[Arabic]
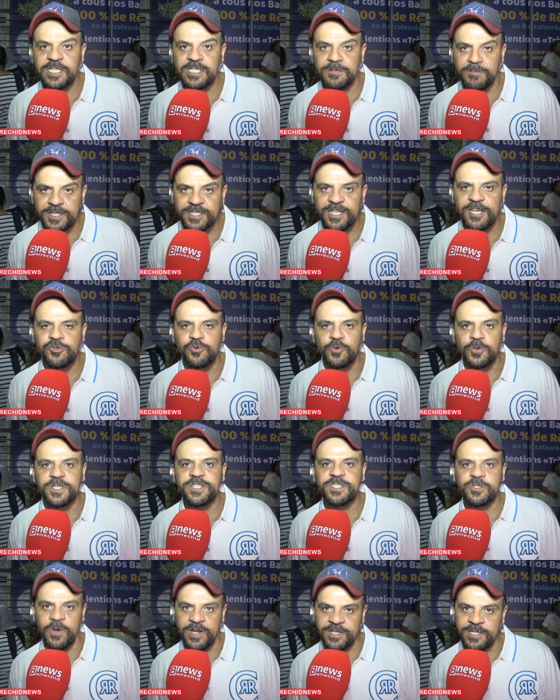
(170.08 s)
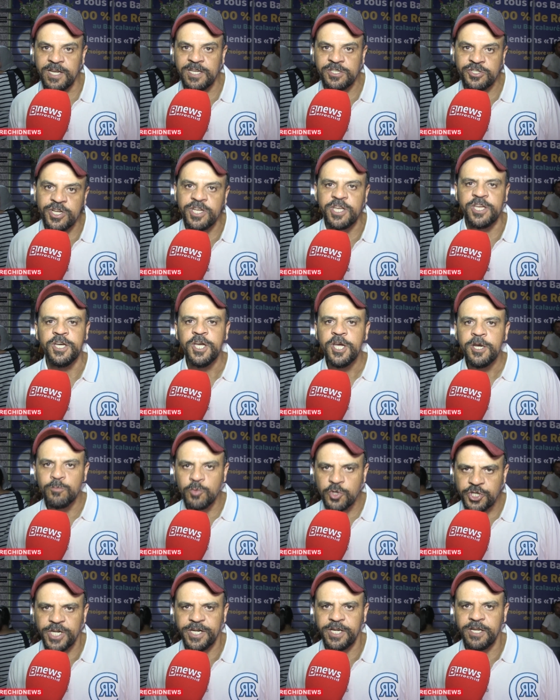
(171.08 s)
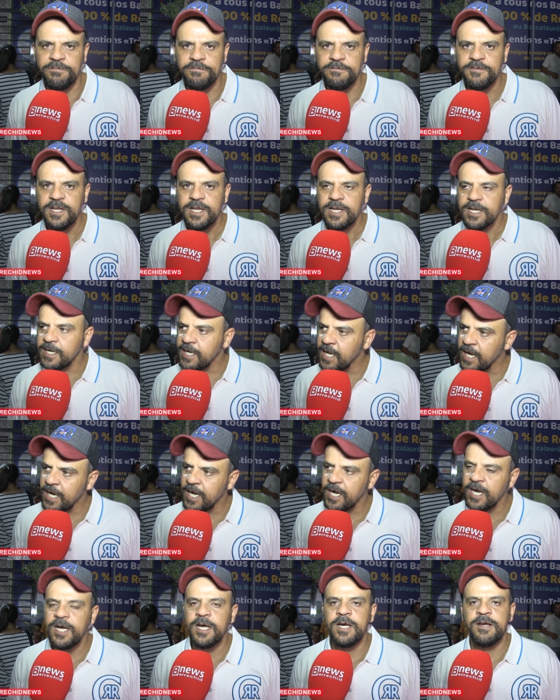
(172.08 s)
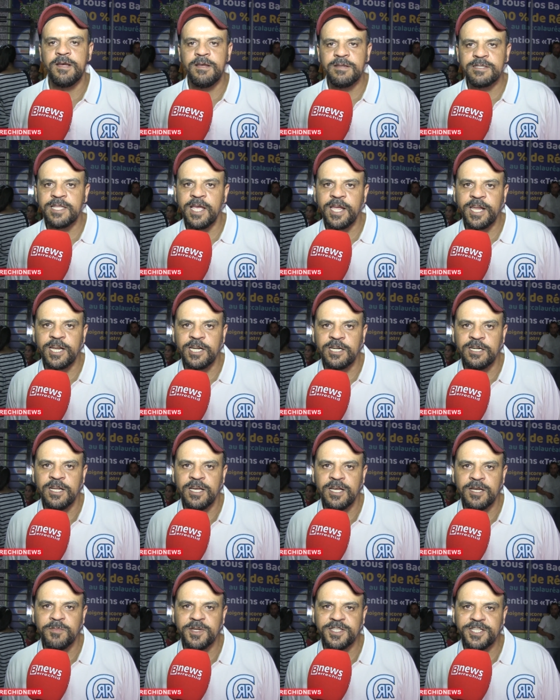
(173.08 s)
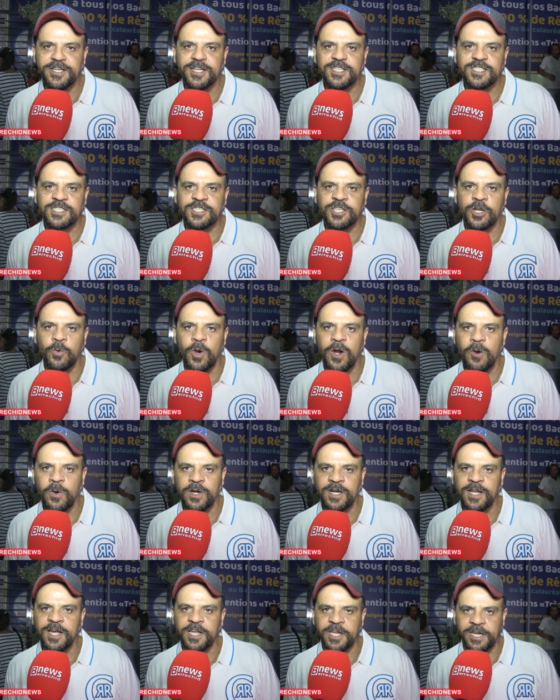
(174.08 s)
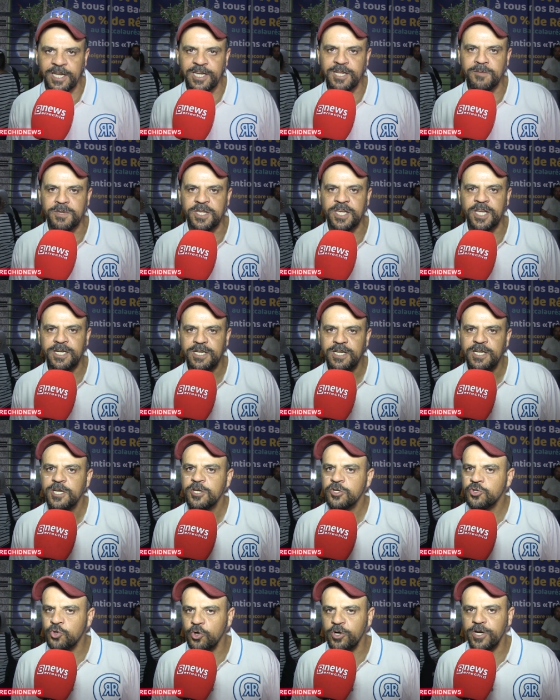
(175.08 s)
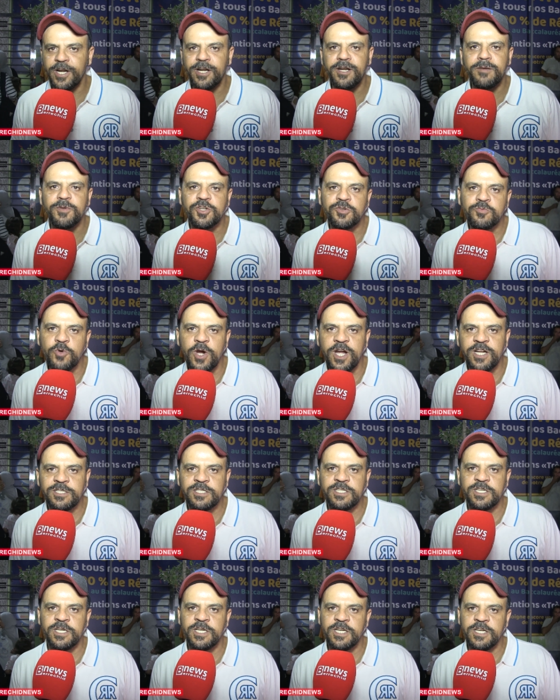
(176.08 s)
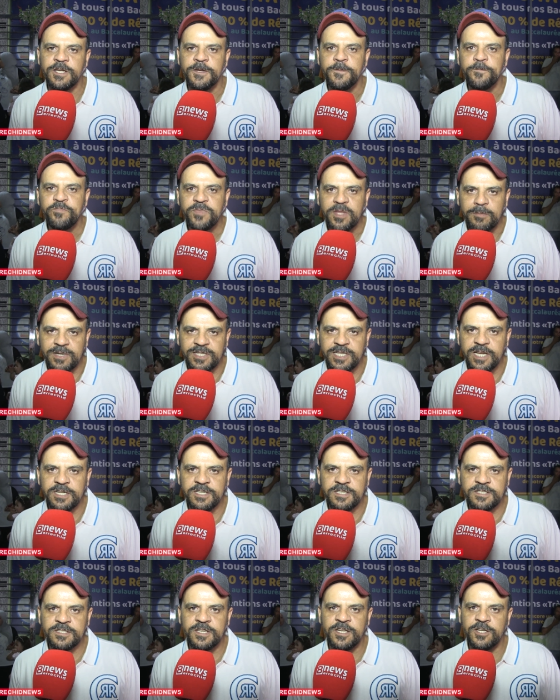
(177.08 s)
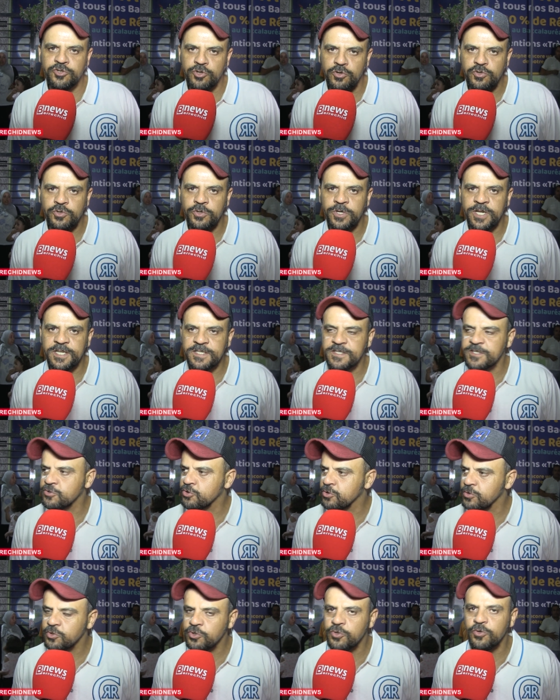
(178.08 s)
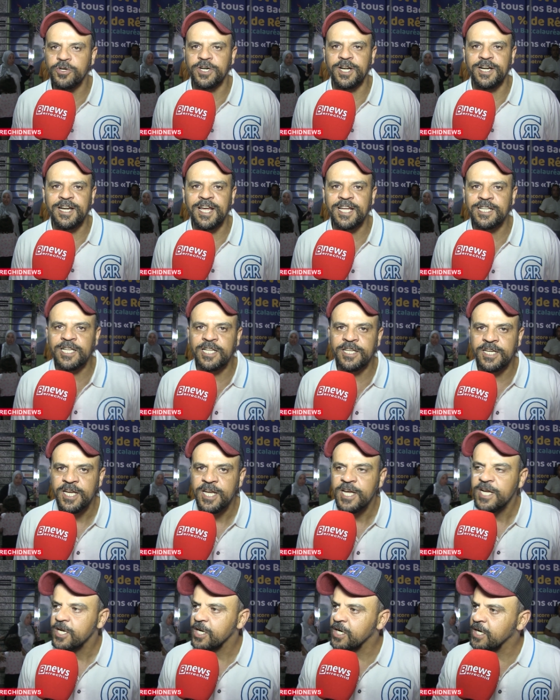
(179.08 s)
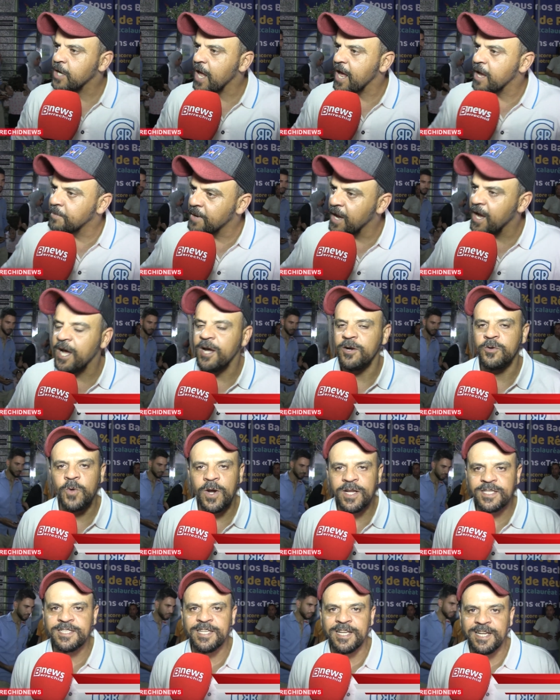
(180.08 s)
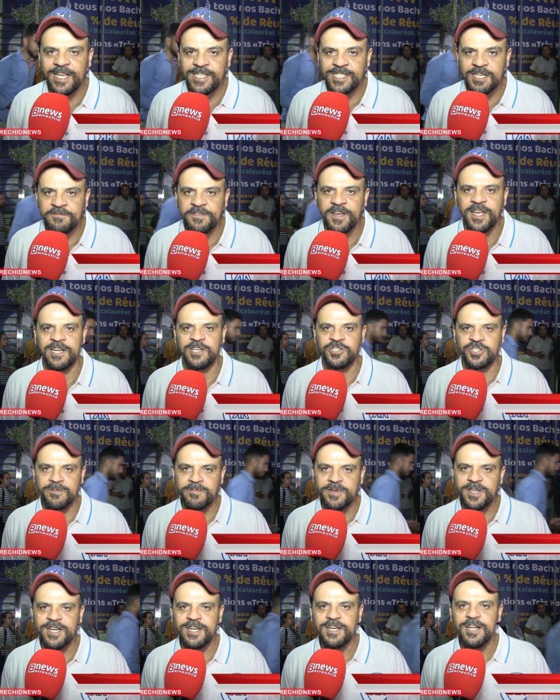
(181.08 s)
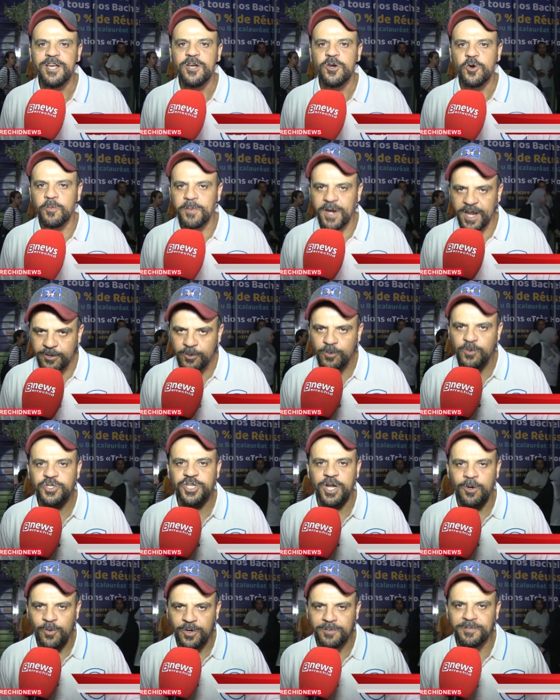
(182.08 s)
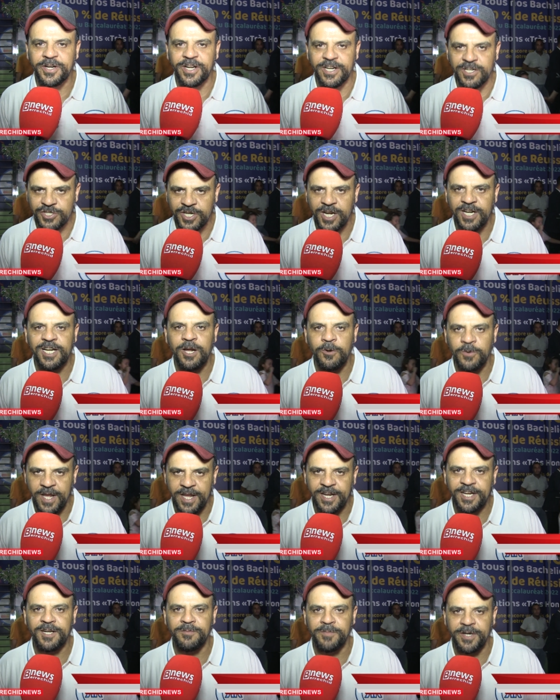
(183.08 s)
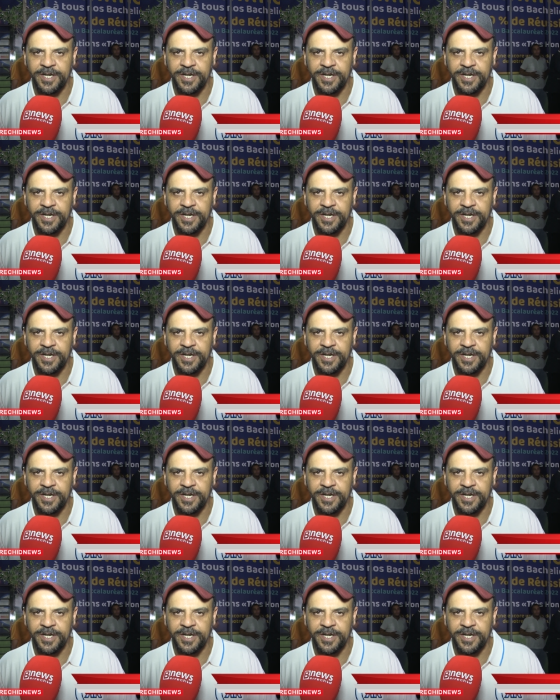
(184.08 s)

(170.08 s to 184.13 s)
18 ونص وهذا شيء مشرف لا داخل مدينه الدروه ولا اقليميا شكرا مجموعه آه، مدارس آه، جون جوريس شكرا لهاد الاباء وهذا الاحتفال الجميل وما غيكونش اول مره ان شاء الله ولا اخر